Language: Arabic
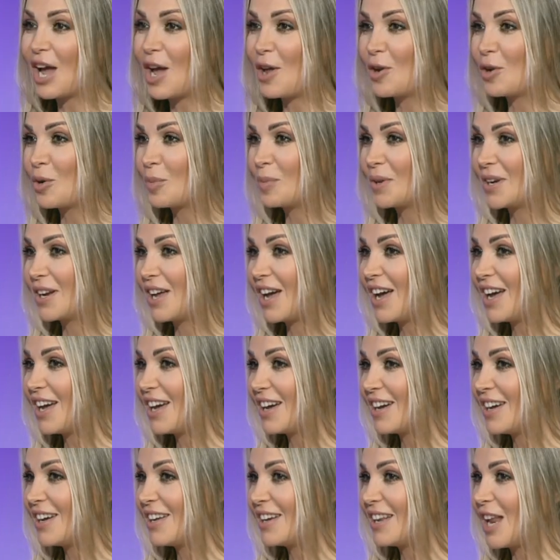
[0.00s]
انه
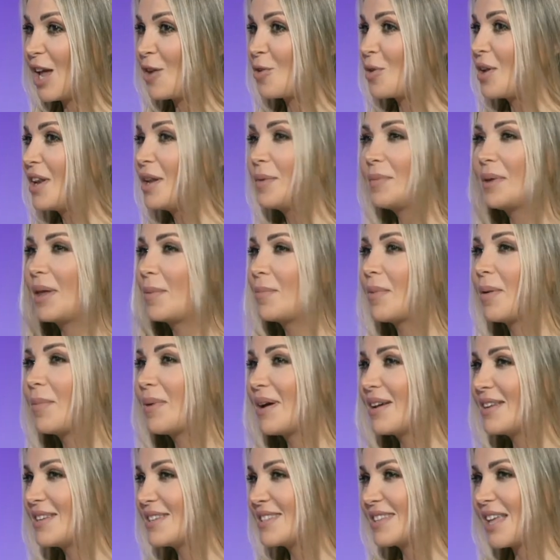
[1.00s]
بالنهار أمم. لانه هن يمكن ما
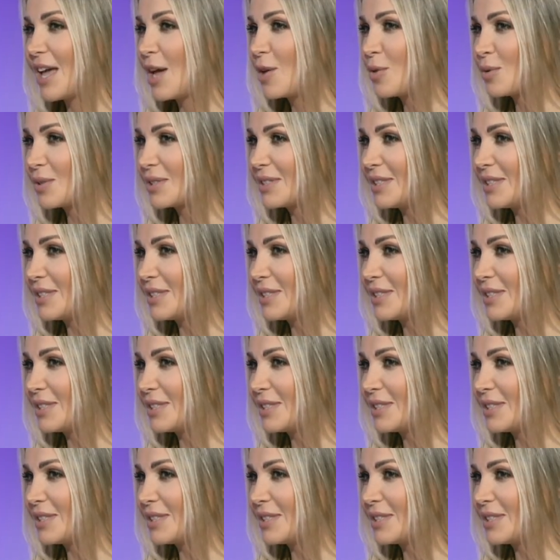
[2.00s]
بقى يسهروا